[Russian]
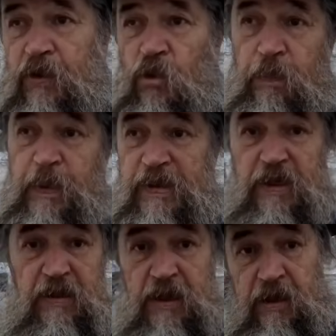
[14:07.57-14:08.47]
И он
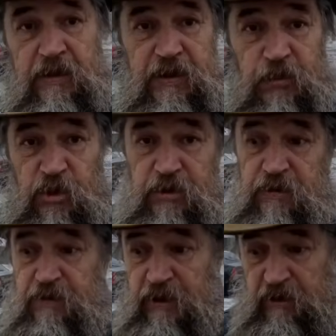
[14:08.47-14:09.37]
подсказал, где
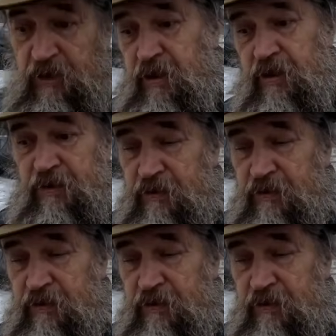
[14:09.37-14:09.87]
можно взять